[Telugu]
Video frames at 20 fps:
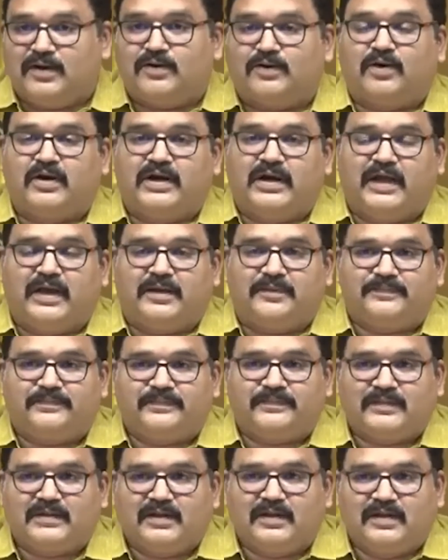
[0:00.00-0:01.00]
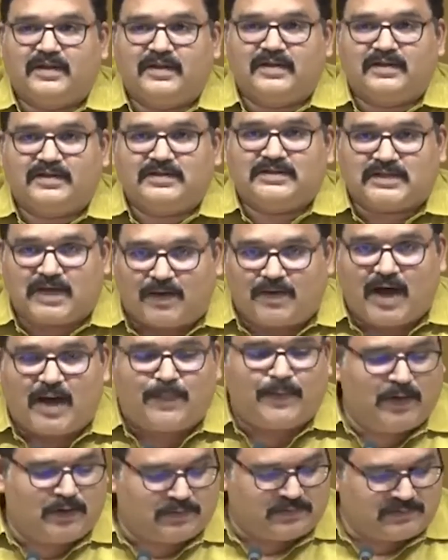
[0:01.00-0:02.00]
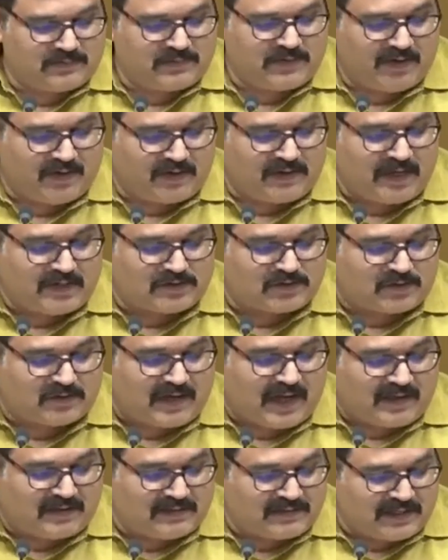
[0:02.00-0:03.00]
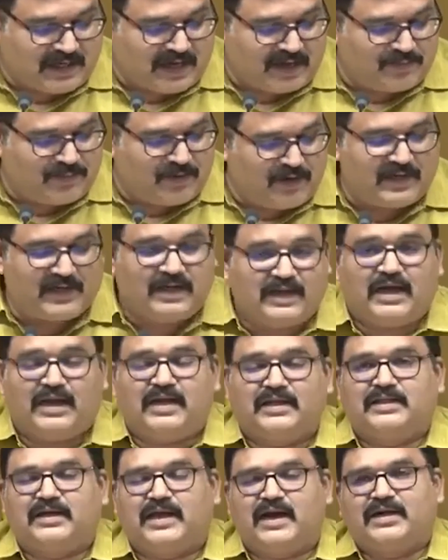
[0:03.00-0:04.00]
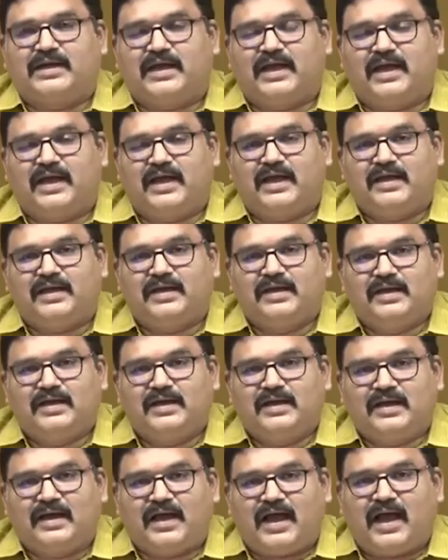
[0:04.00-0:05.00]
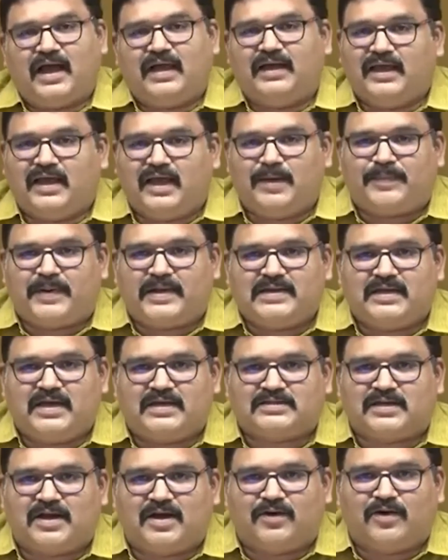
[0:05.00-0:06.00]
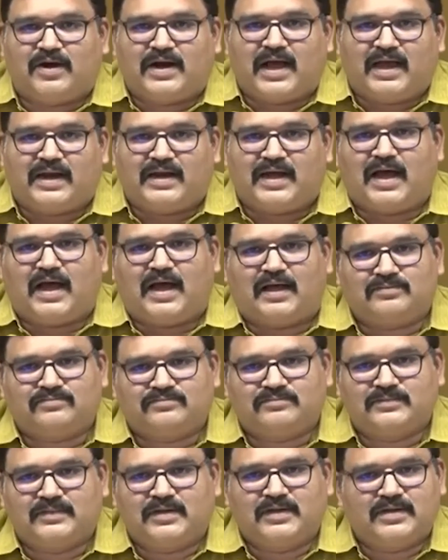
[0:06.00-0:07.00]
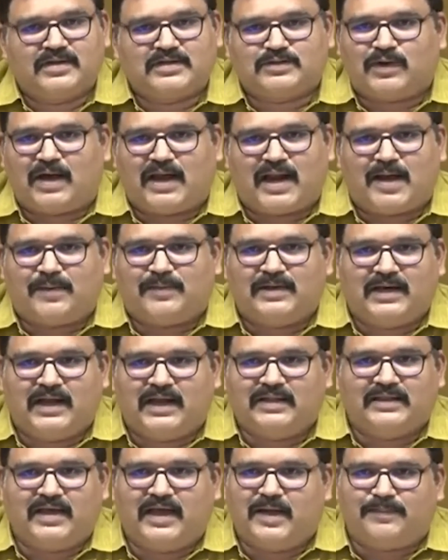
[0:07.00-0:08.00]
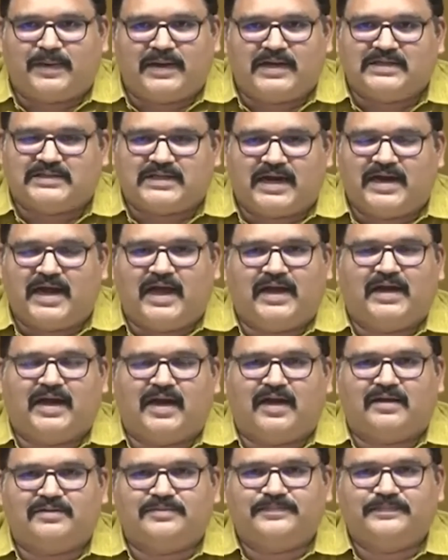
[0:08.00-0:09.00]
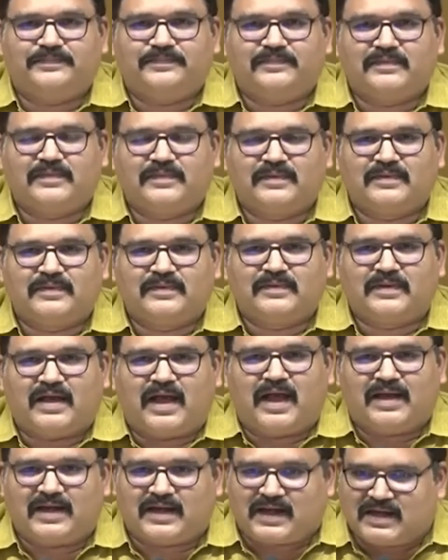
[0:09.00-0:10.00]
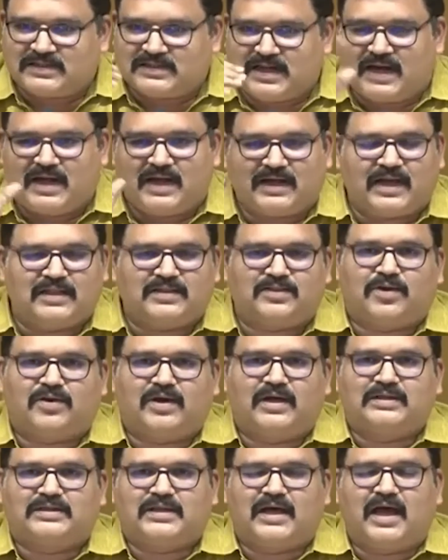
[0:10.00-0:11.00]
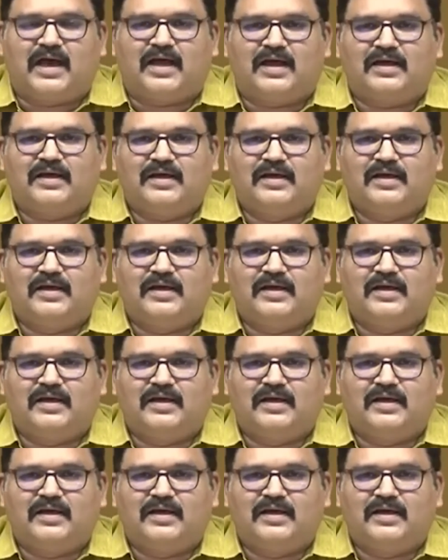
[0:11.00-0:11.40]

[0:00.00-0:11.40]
నేను కొన్ని జవాబులు ఇవ్వదలుచుకున్నా జగన్మోహన్ రెడ్డి గారు ఎందుకంటే ఆయన ఏ పని చేసినా కూడా ఆయన స్వలాభం లేనిది ఏ పని చేయడు ఆయన ఆయన ఖజానాకు ఎంతో కొంత